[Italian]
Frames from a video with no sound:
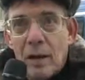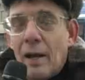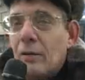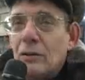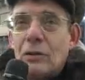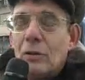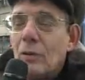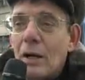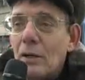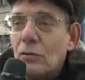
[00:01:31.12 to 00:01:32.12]
e questo
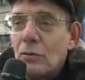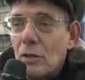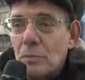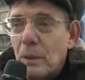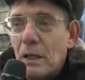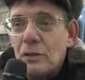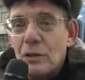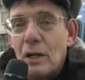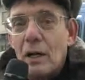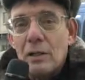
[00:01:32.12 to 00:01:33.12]
non ha nessuna
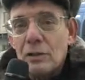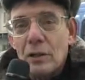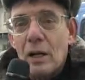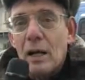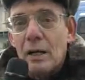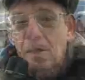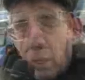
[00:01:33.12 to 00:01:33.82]
spiegazione razionale.